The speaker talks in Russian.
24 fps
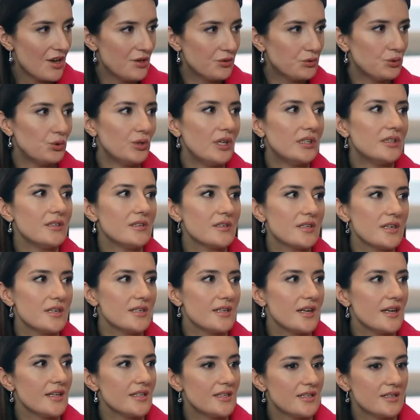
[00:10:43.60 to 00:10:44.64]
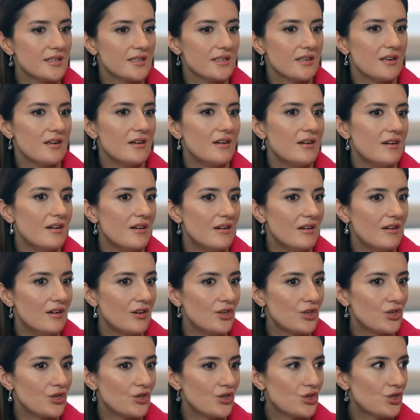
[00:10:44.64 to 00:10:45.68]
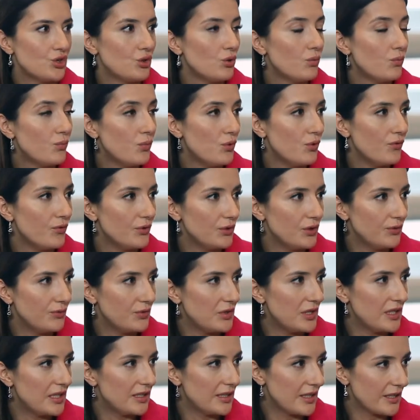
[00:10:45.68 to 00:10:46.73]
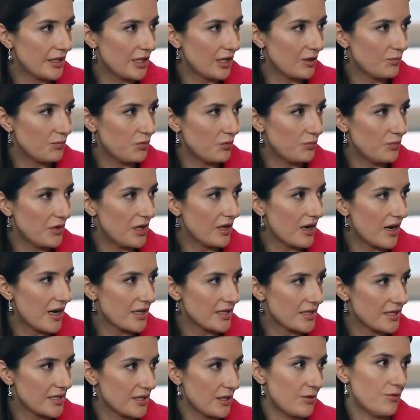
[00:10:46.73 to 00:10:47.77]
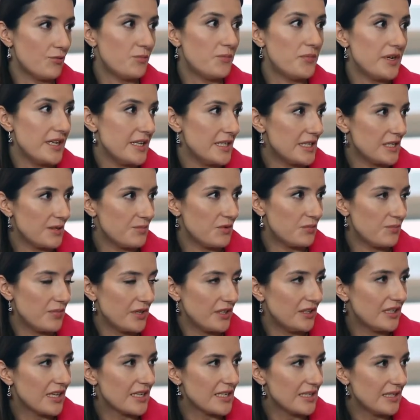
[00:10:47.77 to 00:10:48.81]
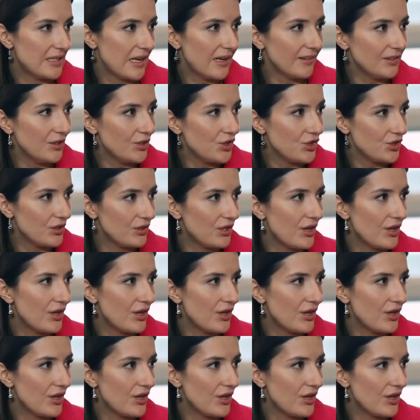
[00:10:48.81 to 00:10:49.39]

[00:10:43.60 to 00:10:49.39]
но надо Народ сказать, готовили. Э, что поводов для таких публикаций в принципе предостаточно.